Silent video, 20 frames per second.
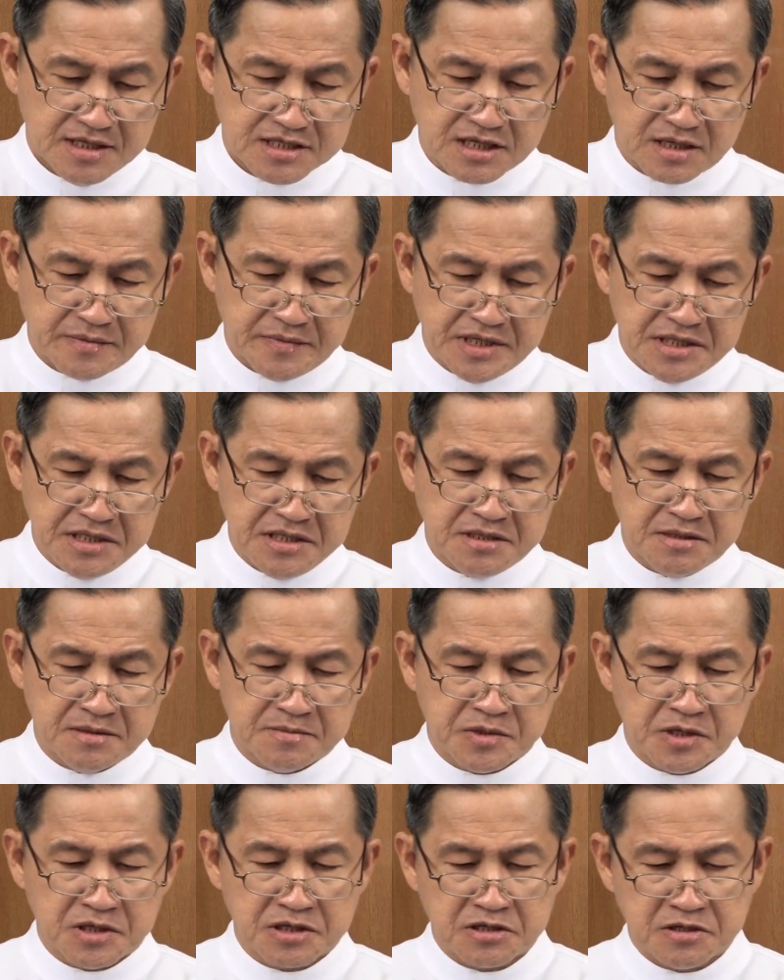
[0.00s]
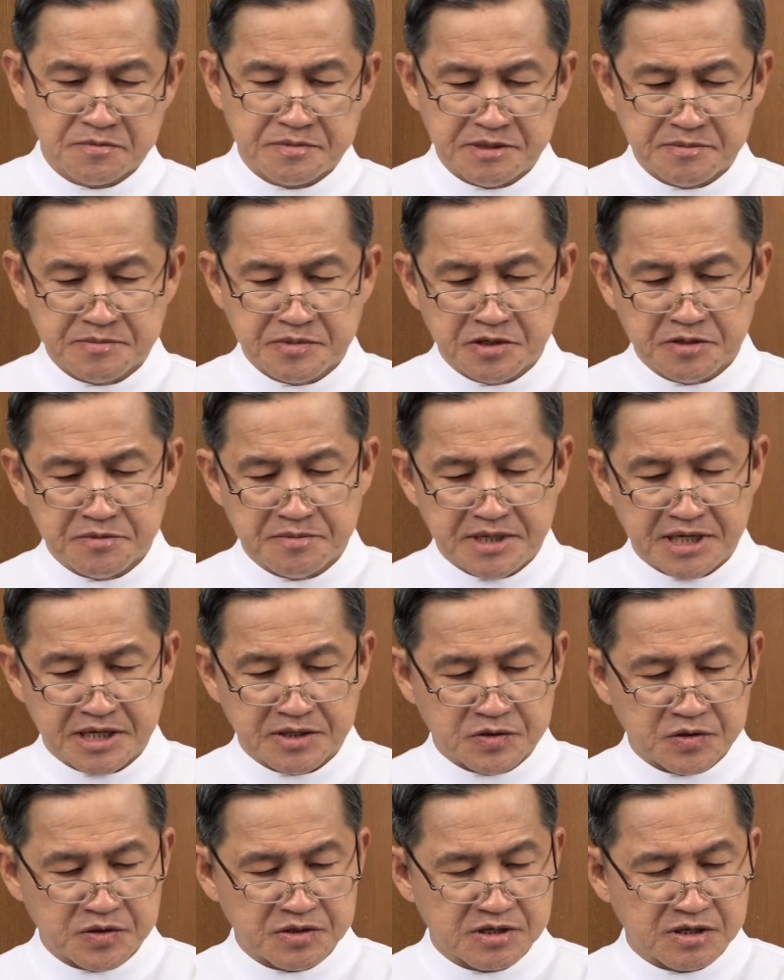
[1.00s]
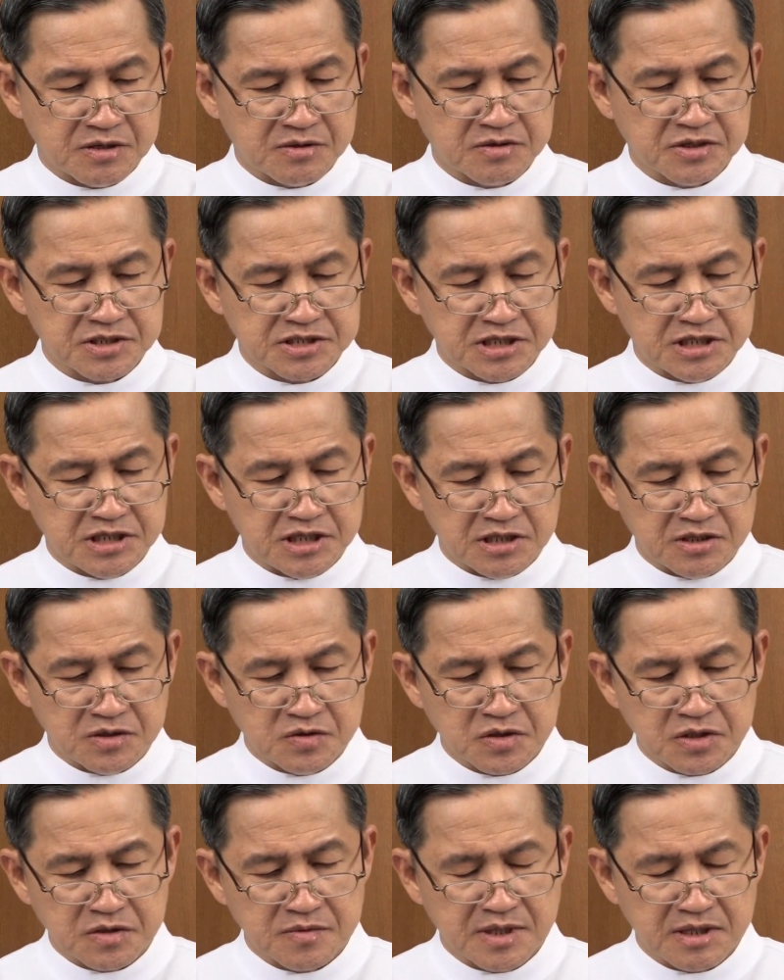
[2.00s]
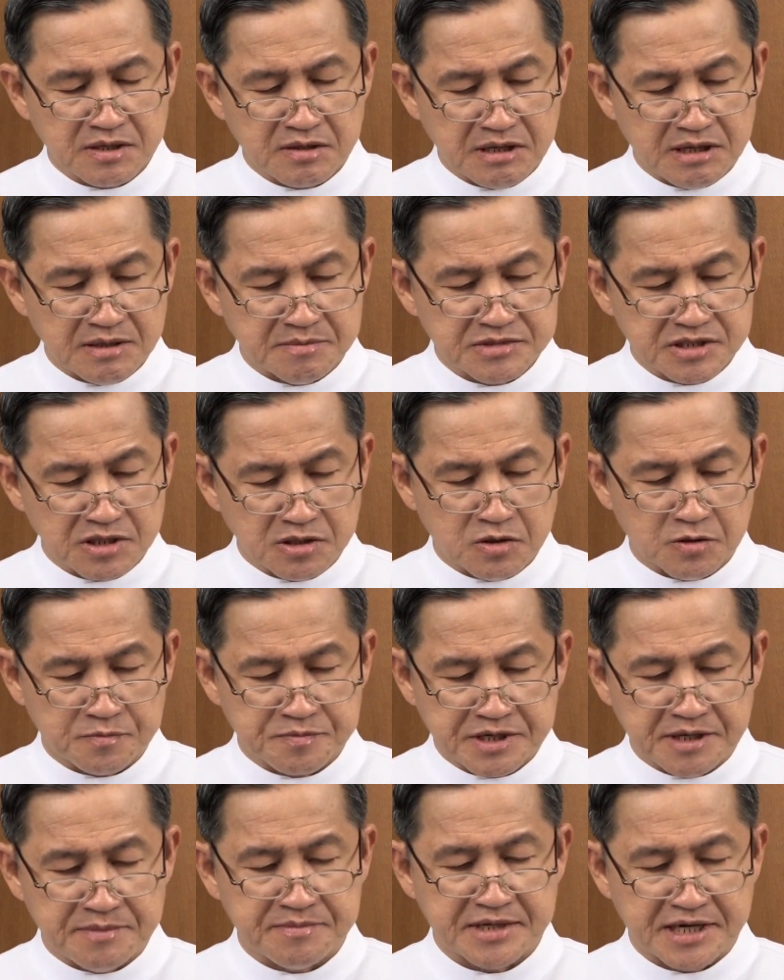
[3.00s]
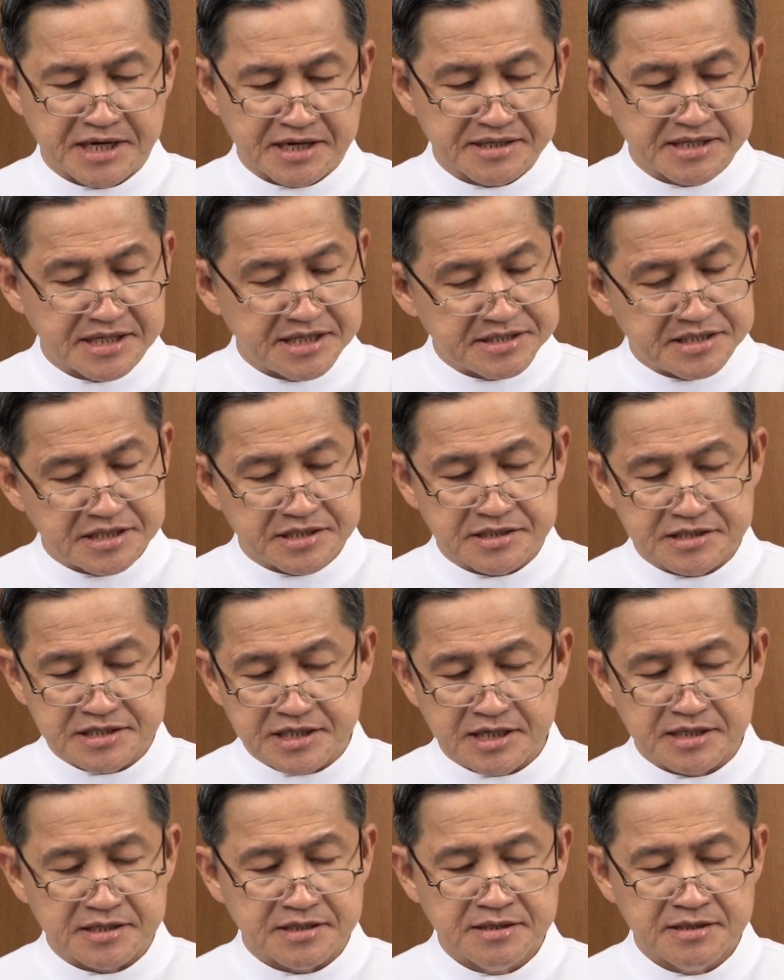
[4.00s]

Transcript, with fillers: สักวันหนึ่งพอเราเป็นพ่อแม่คนเราก็จะเห็นด้วยว่าความสงบเข้มแข็งในจิตใจ